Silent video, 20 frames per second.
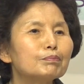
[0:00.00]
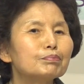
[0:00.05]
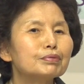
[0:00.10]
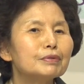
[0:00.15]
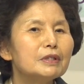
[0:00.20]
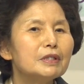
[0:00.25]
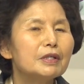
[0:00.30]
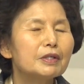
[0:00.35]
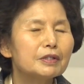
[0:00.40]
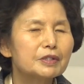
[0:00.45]

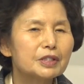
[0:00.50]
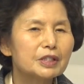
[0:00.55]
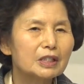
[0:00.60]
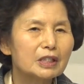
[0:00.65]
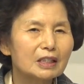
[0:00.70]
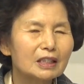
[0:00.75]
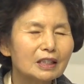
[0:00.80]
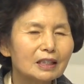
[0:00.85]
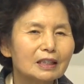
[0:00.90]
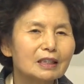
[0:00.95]

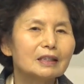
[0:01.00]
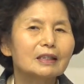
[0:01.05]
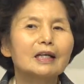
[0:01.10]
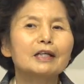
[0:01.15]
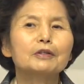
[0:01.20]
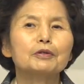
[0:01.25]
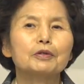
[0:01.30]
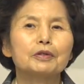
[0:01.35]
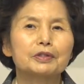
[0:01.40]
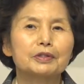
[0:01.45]
불려지기를
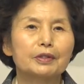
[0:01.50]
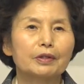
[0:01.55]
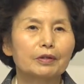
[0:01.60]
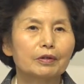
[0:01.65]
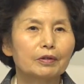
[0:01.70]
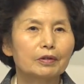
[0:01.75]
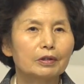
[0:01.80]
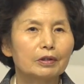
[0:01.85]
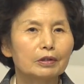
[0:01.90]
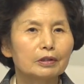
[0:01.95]
기다리고 있어요.
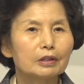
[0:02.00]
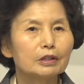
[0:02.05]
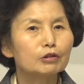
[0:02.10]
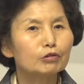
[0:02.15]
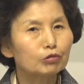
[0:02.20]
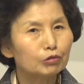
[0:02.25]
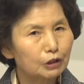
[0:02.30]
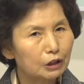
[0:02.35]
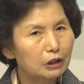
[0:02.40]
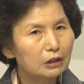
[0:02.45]
이
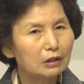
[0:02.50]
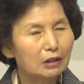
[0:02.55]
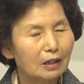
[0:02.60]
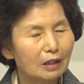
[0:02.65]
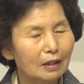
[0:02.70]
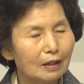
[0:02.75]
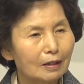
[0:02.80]
두 신은.